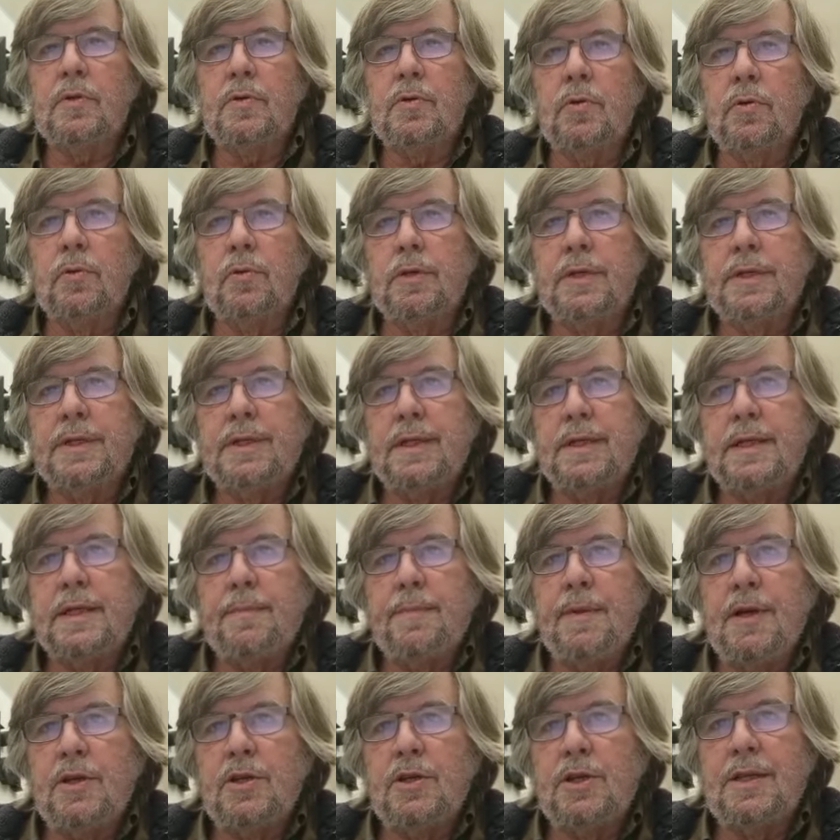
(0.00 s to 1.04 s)
sono gli stessi
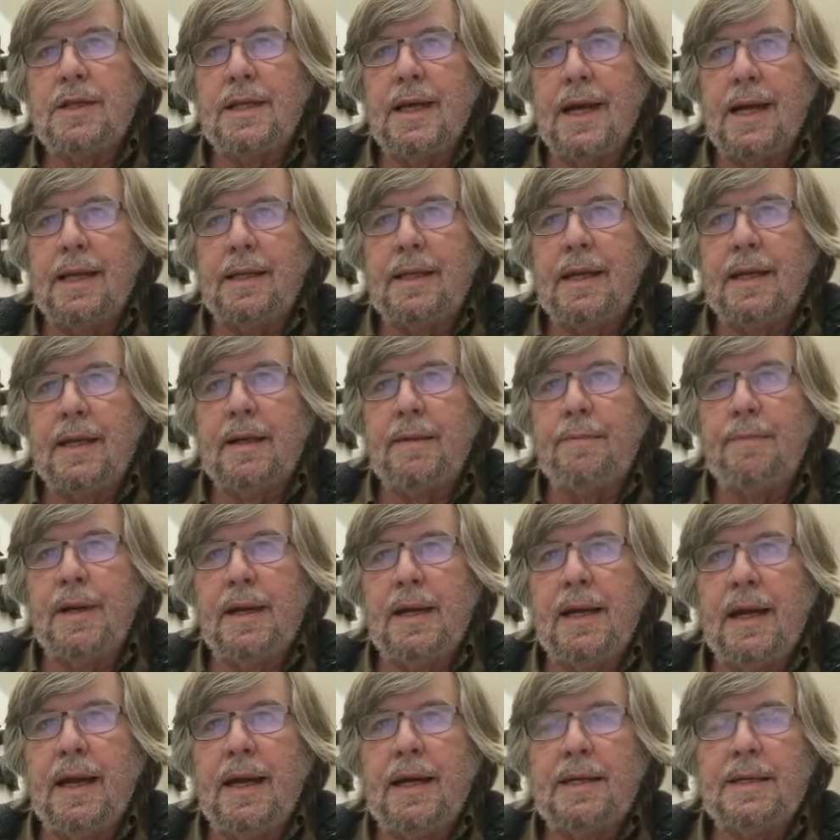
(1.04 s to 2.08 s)
magistrati a
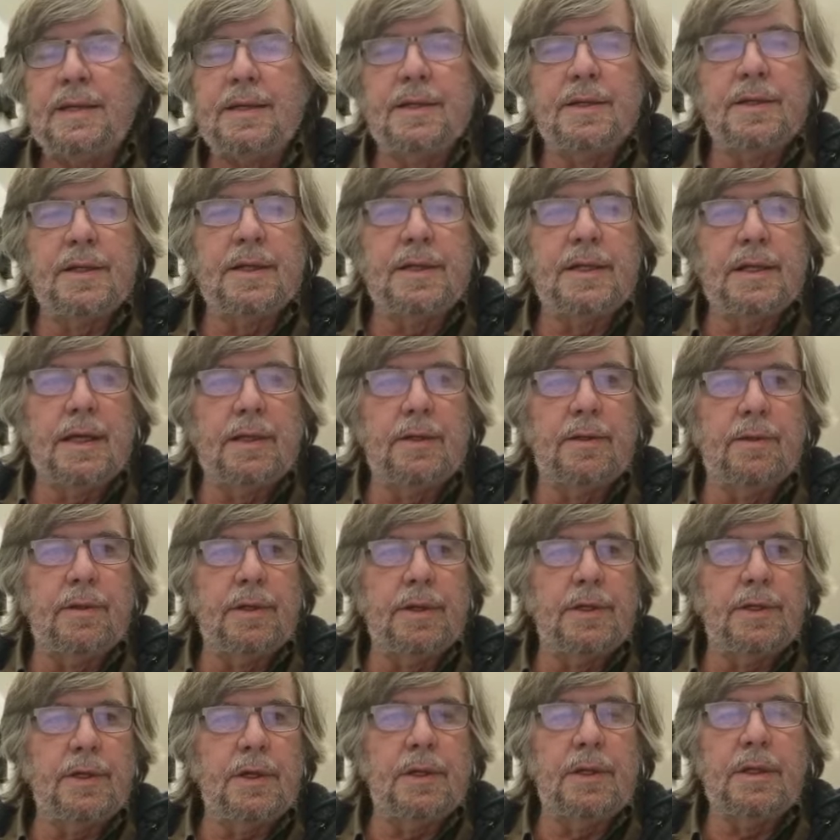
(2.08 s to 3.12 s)
ribellarsi. C'è stata
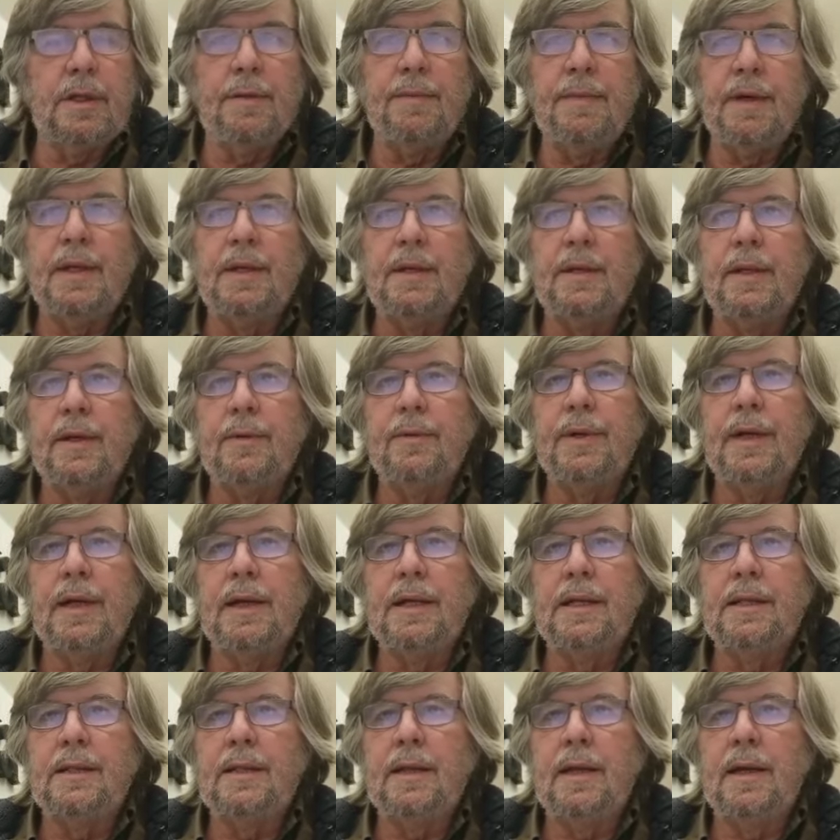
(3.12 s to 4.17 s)
recentemente una
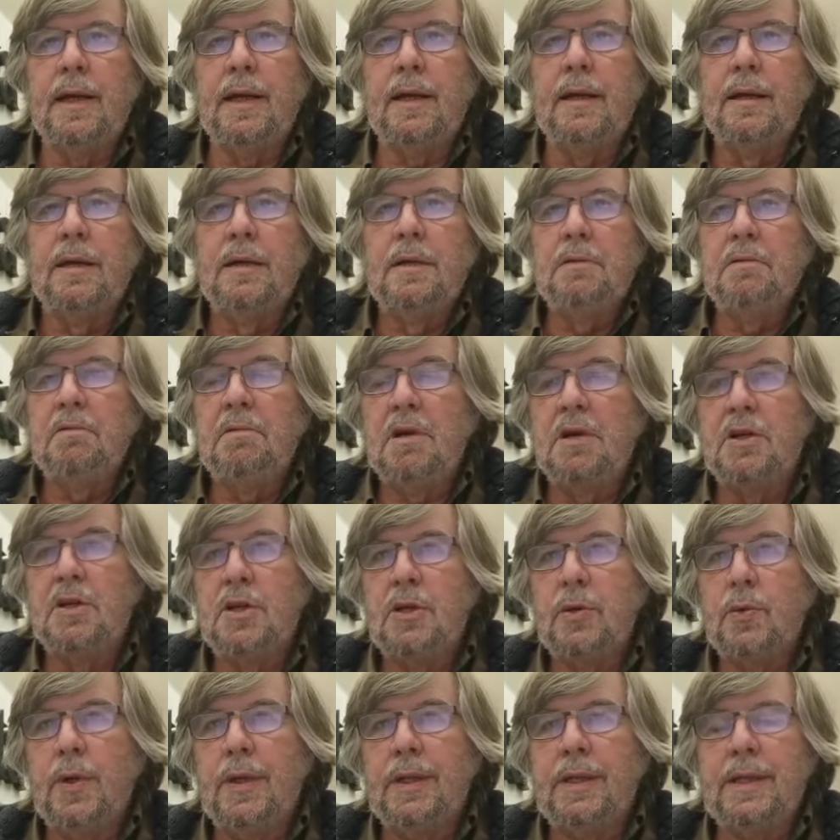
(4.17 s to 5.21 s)
lettera di una
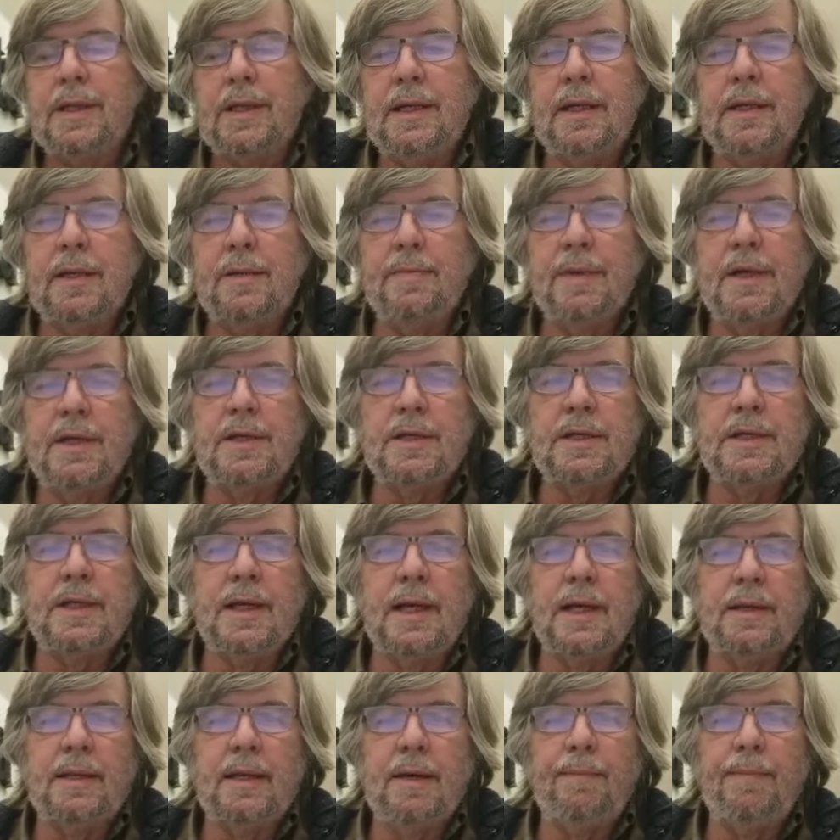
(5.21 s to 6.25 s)
cinquantina di
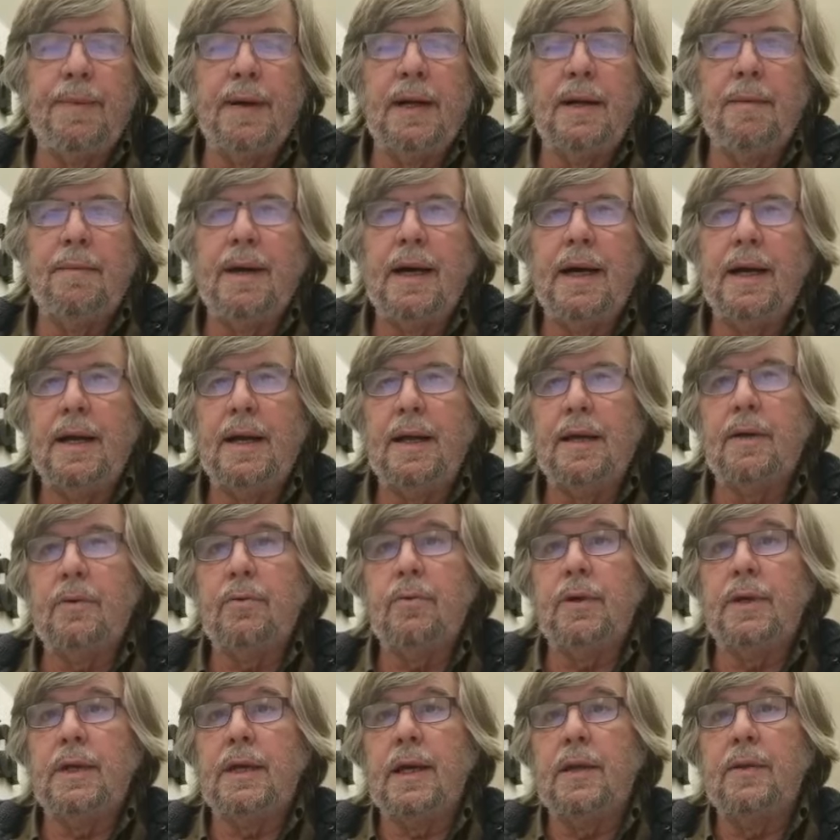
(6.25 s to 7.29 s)
magistrati a Palamara in
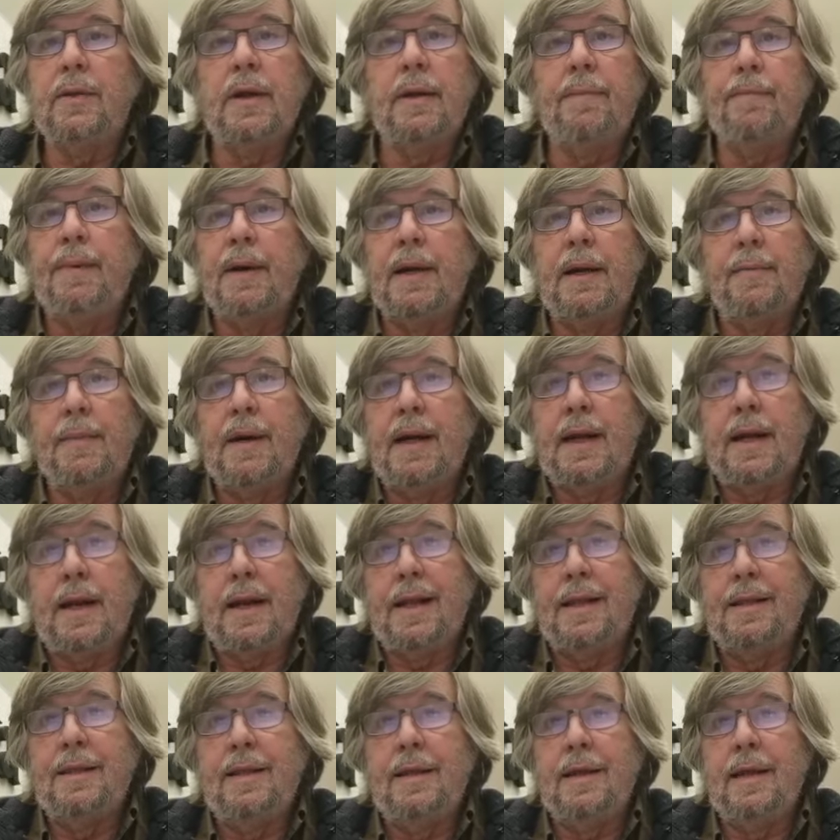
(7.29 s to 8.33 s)
cui chiedono a Palamara
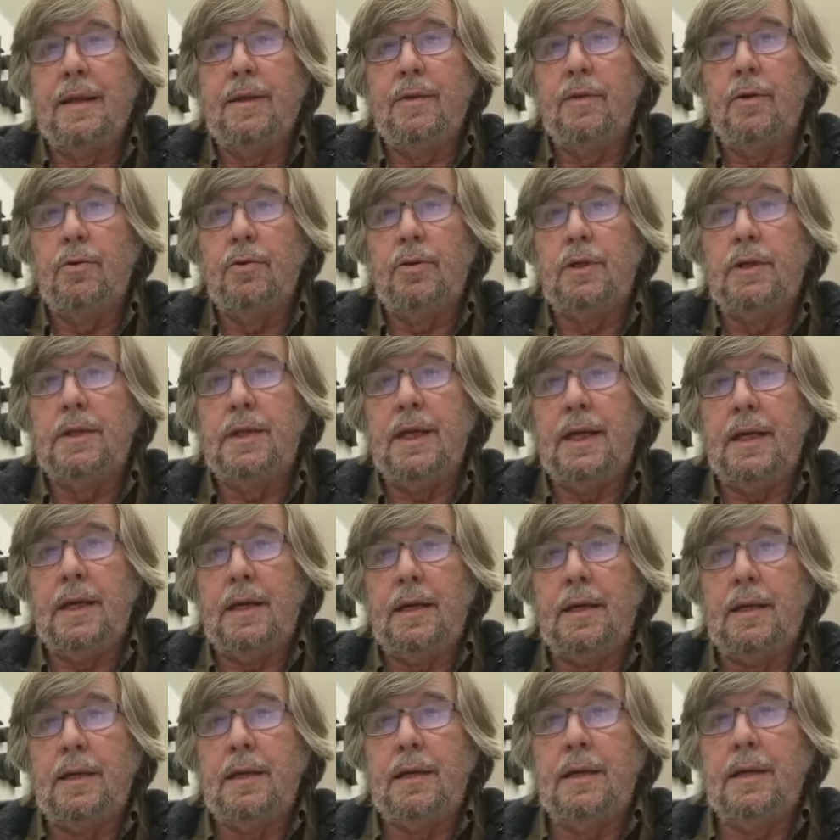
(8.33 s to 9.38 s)
rendili noti
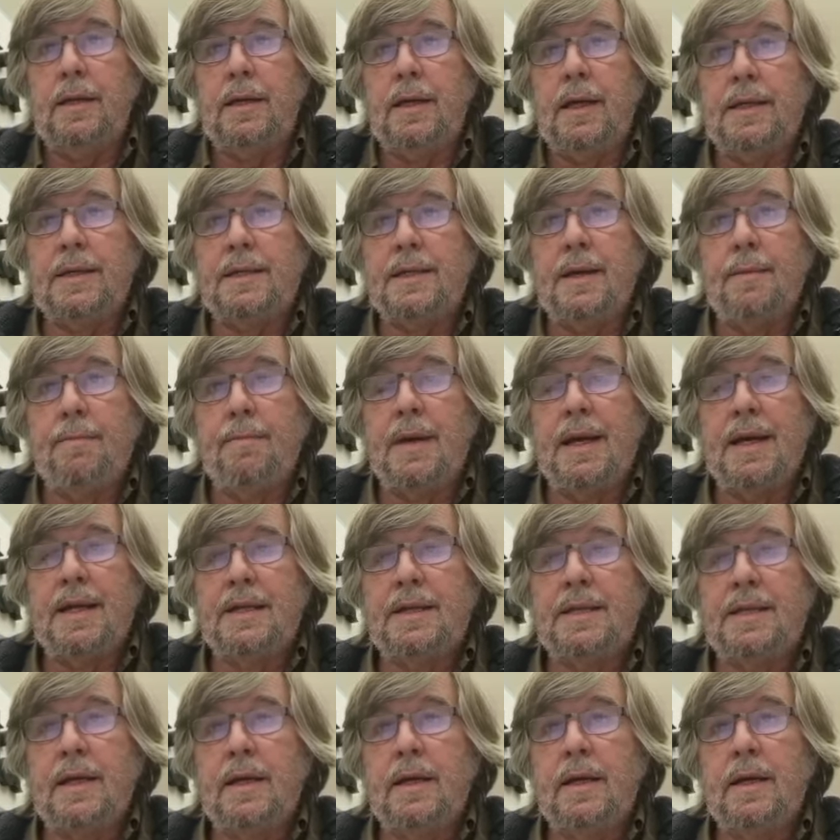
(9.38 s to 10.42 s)
te gli
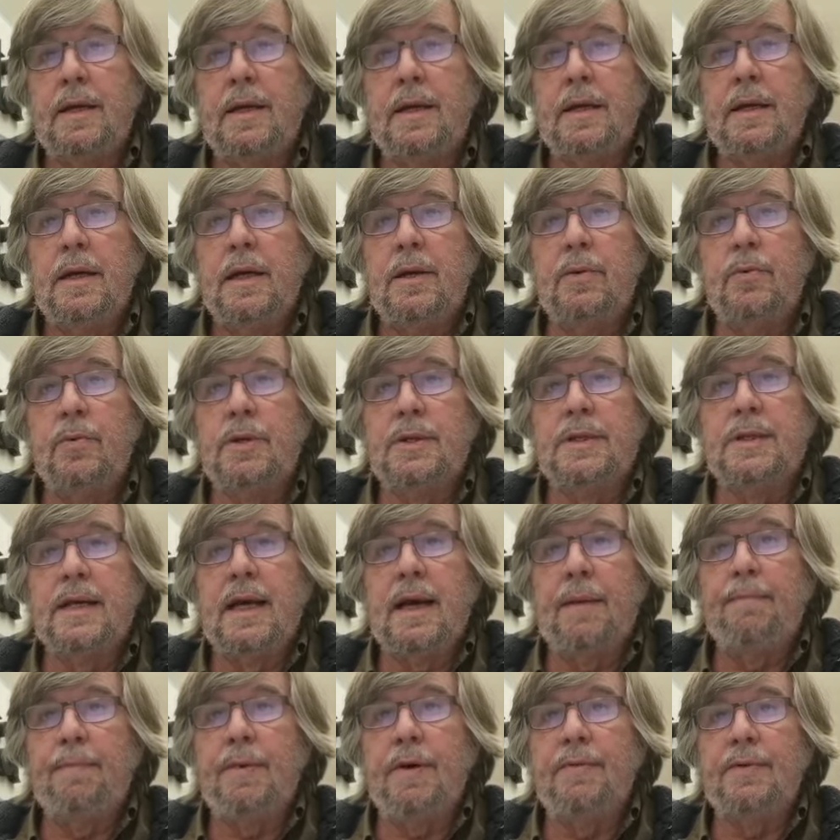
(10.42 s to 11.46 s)
sms e i
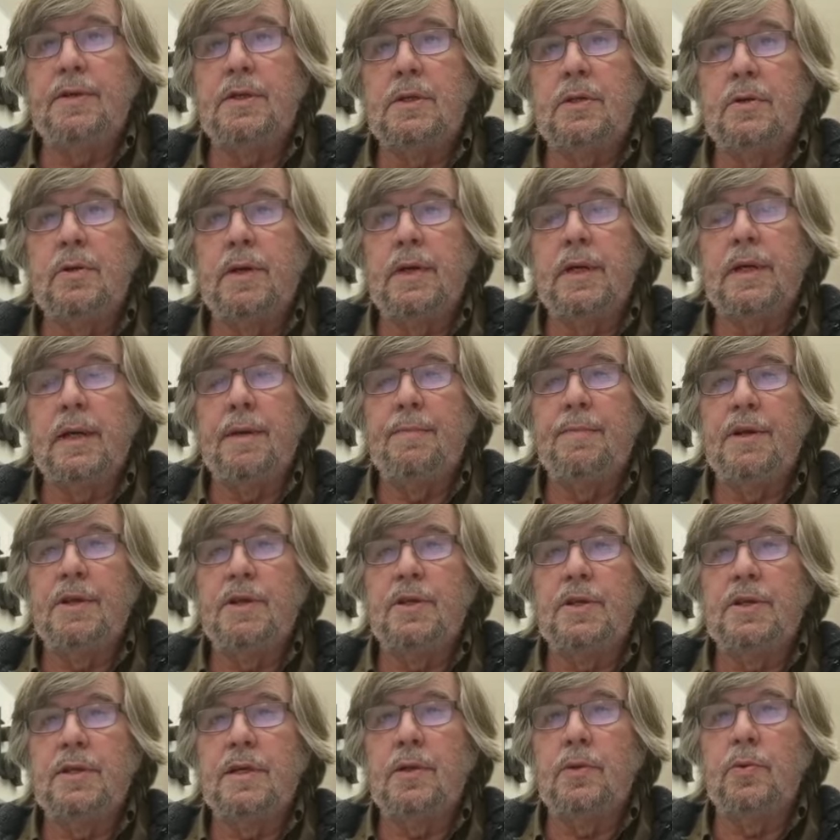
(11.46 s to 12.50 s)
whatsapp, visto che la
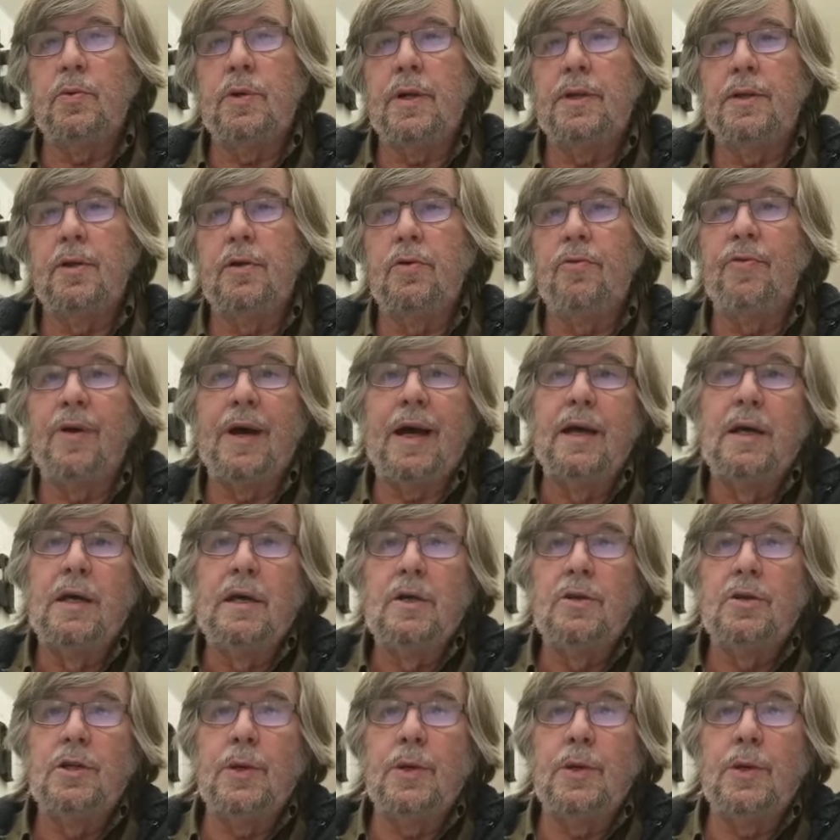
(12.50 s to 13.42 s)
magistratura non lo fa.